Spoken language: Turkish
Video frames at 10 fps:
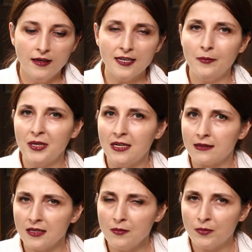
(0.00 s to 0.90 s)
İkili
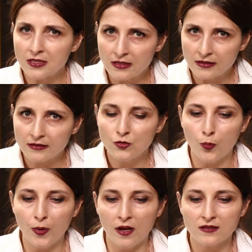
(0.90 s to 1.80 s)
birlikte basın
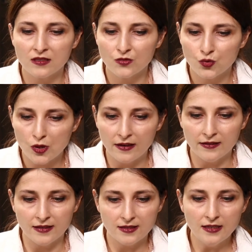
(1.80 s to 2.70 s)
toplantısı
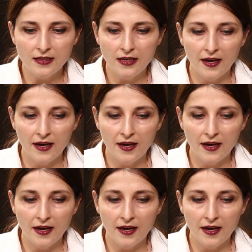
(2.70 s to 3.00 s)
düzenledi.